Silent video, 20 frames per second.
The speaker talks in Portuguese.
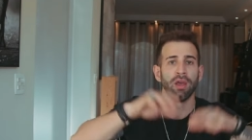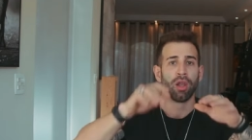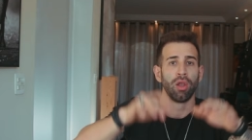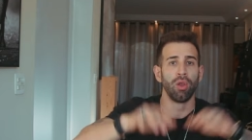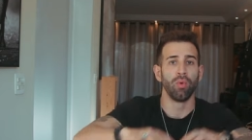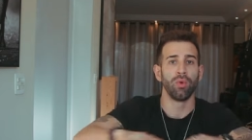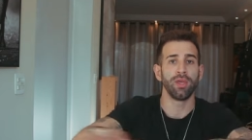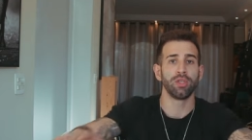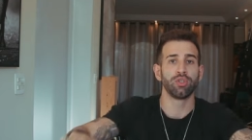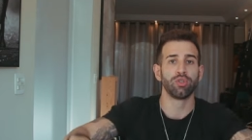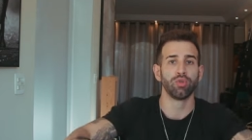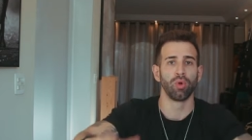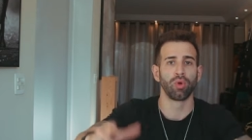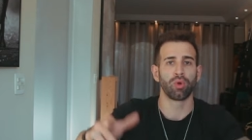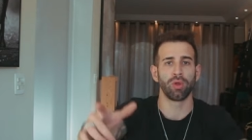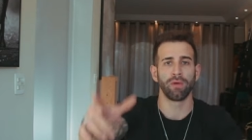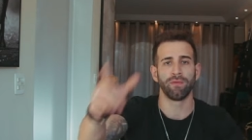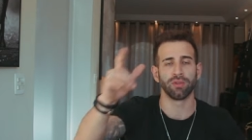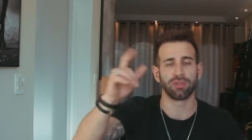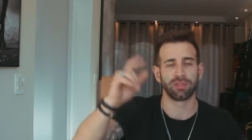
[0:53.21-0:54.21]
Luiz
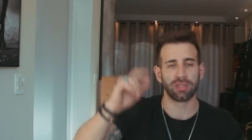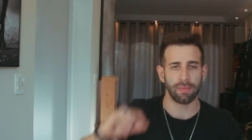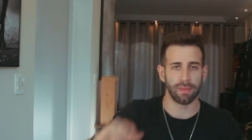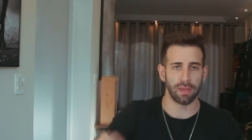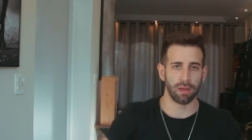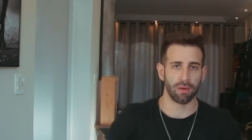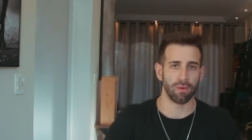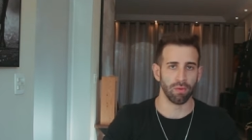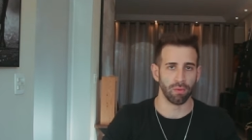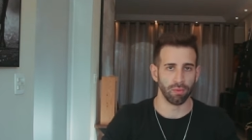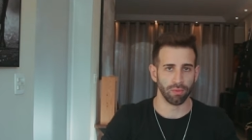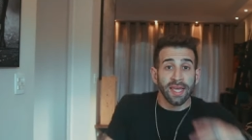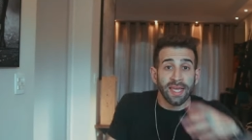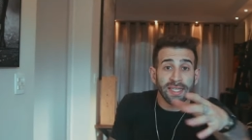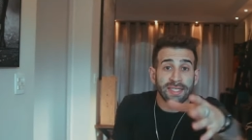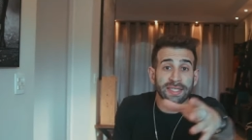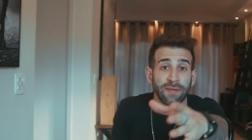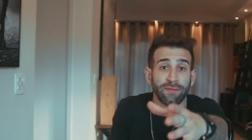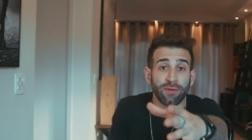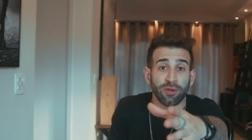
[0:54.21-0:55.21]
Uclo e você me encontra.
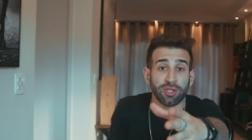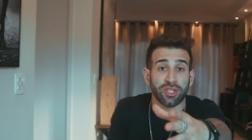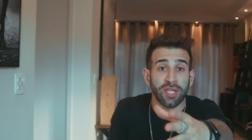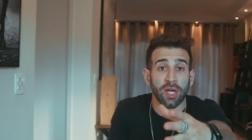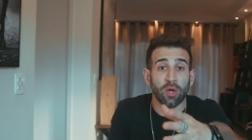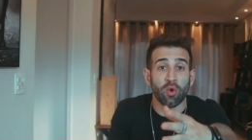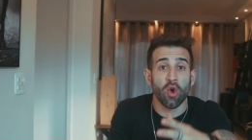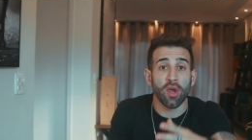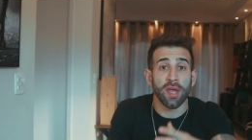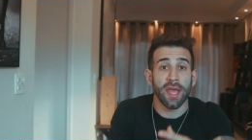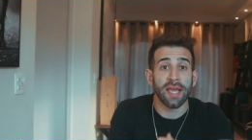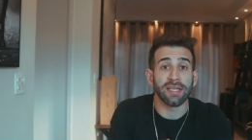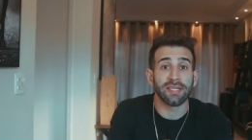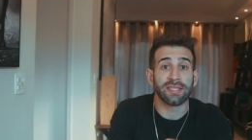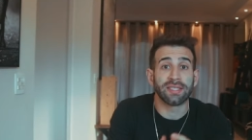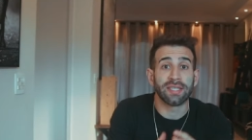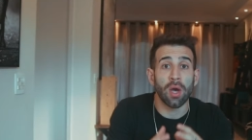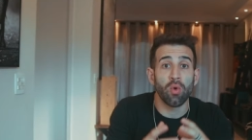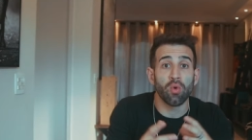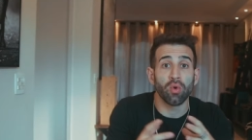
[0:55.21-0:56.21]
E se você
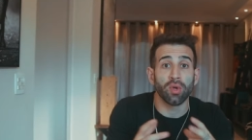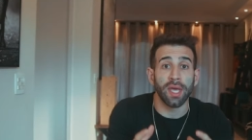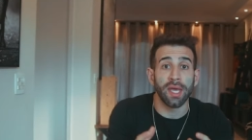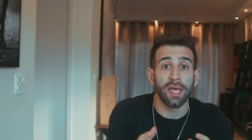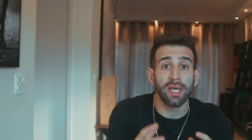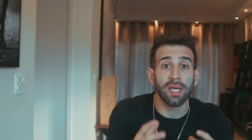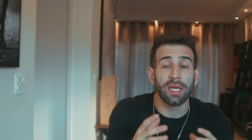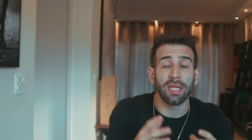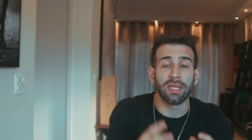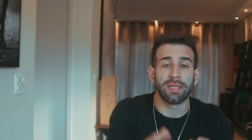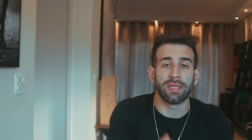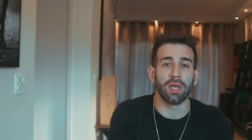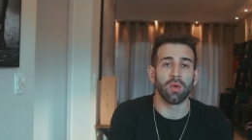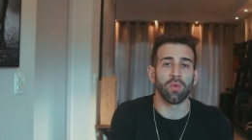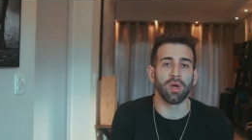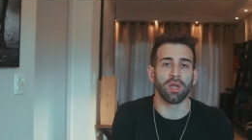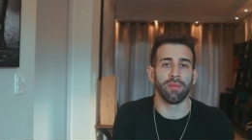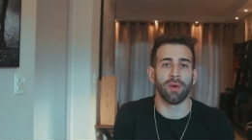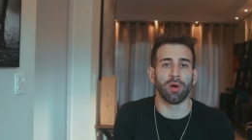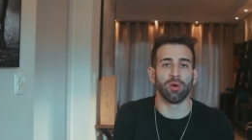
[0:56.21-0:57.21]
conhece alguém que tem
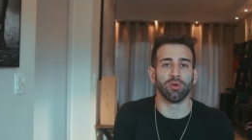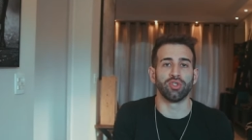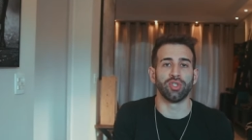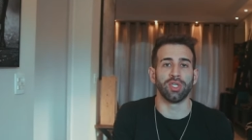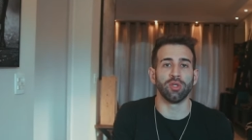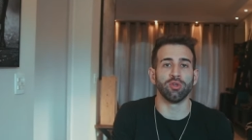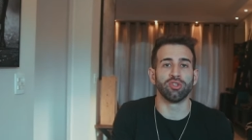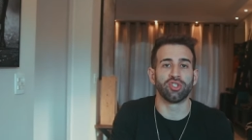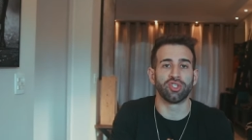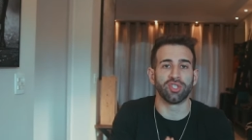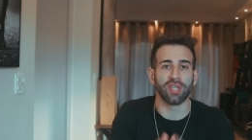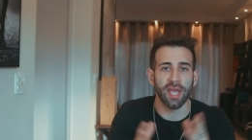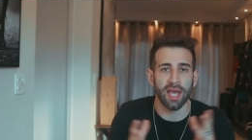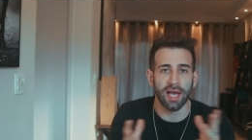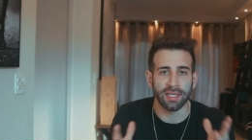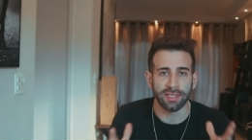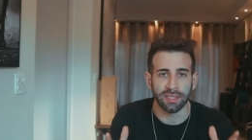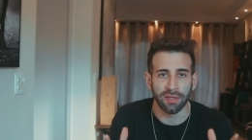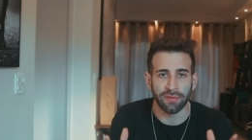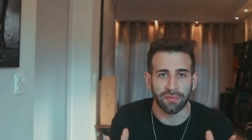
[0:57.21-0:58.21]
um animalzinho sem
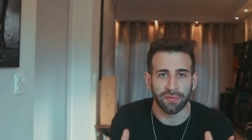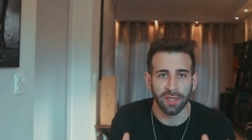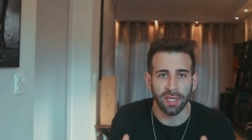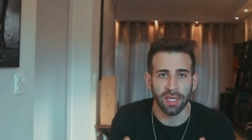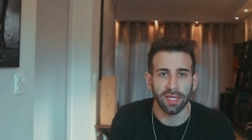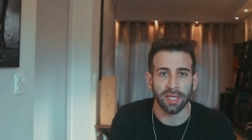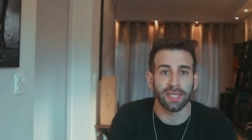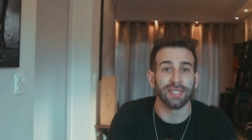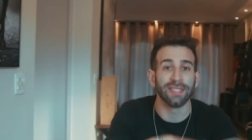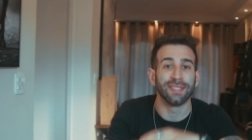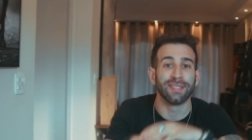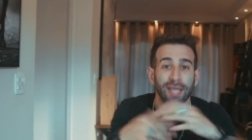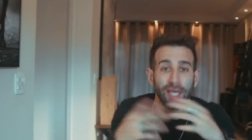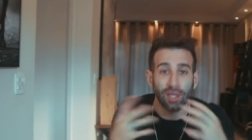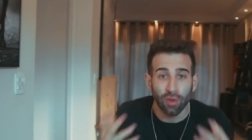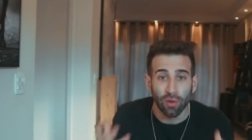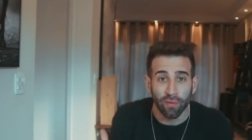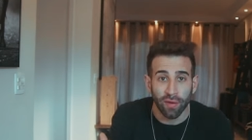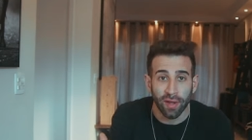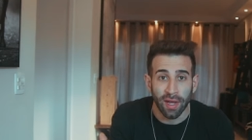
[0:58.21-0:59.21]
raça definida, que
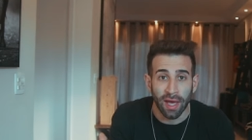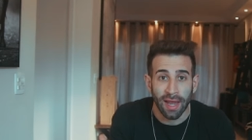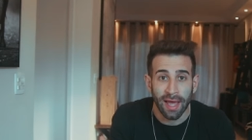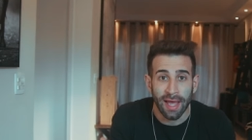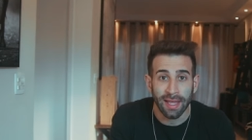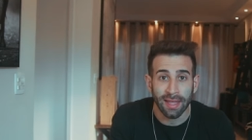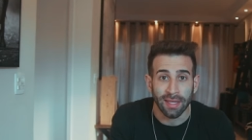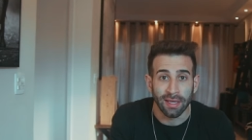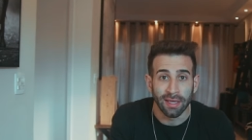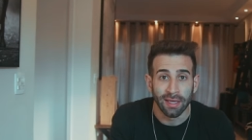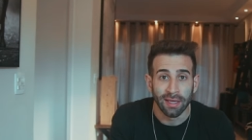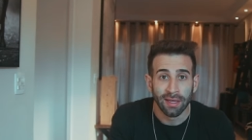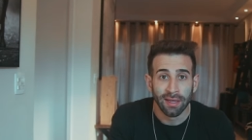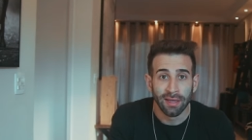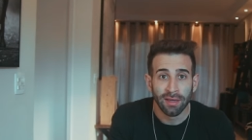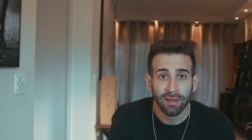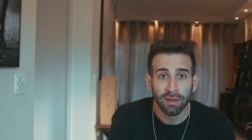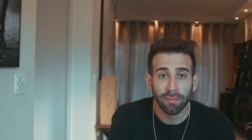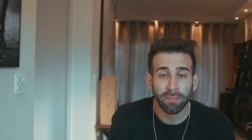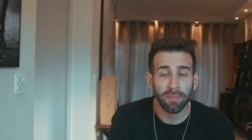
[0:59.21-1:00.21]
seja um vira-lata,
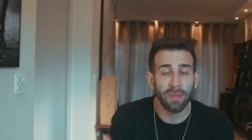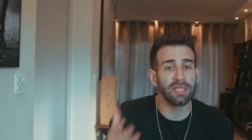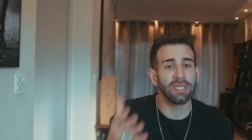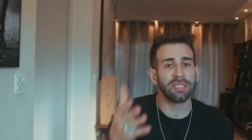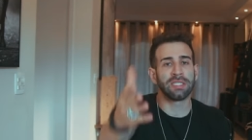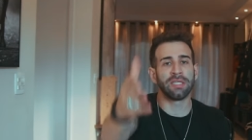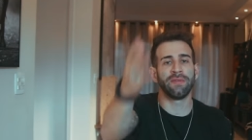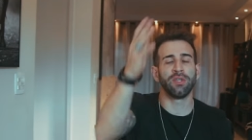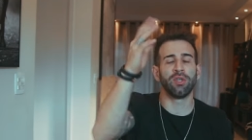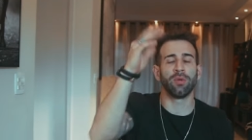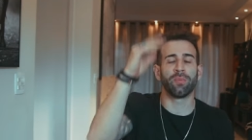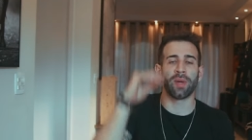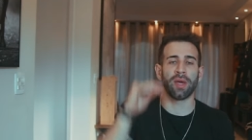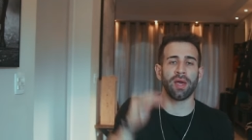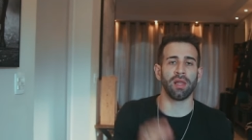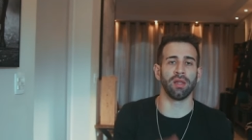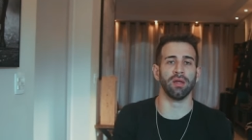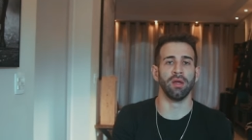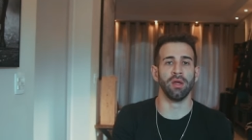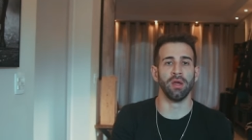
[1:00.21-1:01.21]
manda esse vídeo para
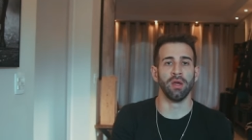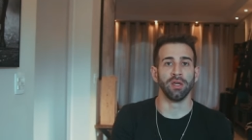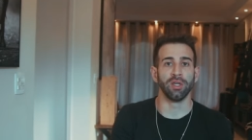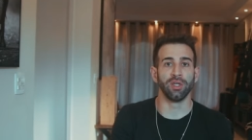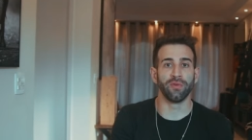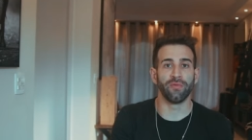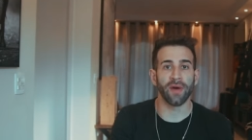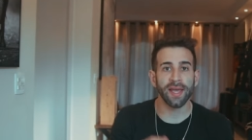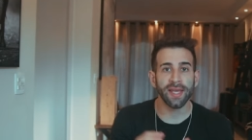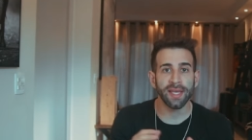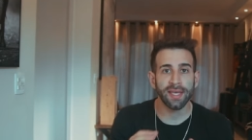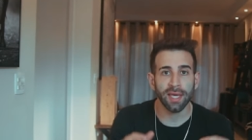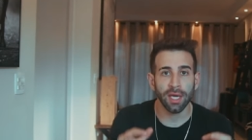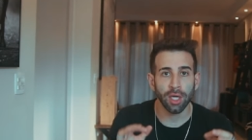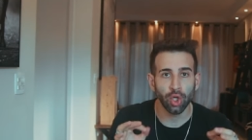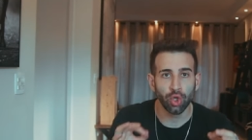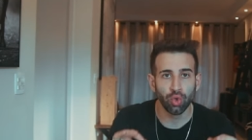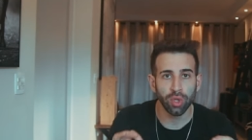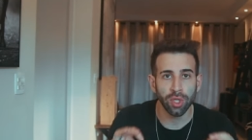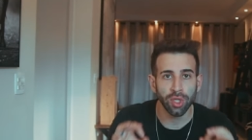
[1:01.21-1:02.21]
ela. Vai que
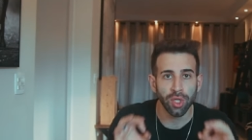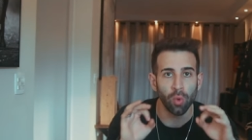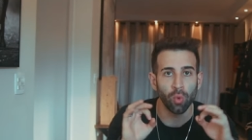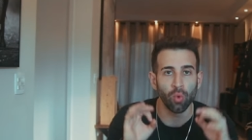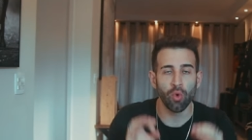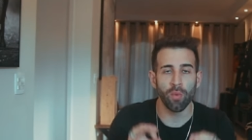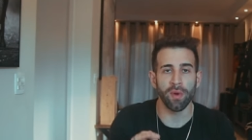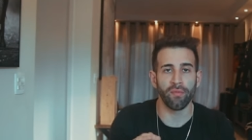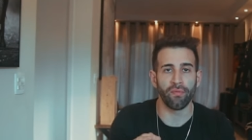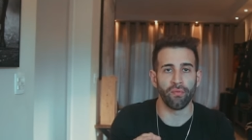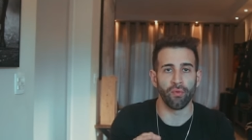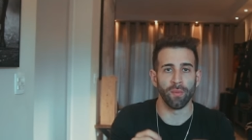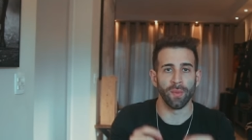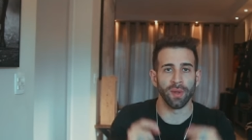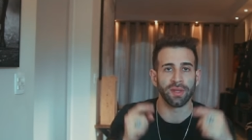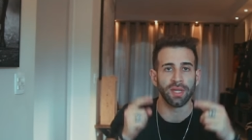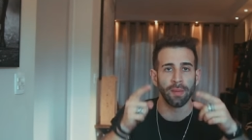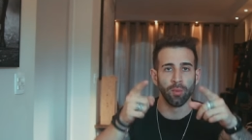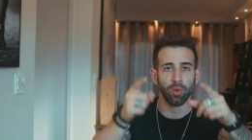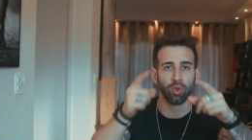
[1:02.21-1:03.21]
ajuda de alguma
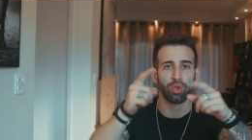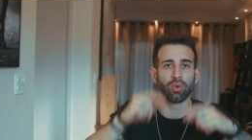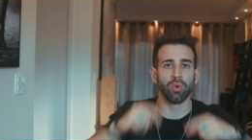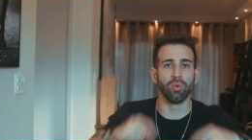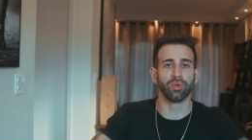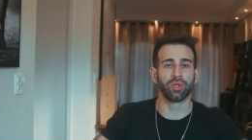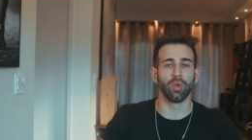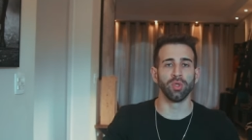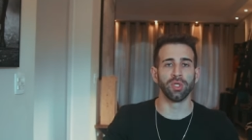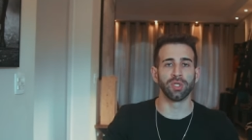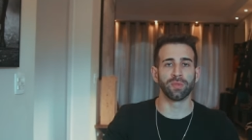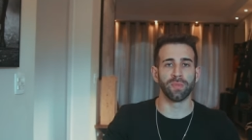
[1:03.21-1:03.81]
forma. Tem muito conteúdo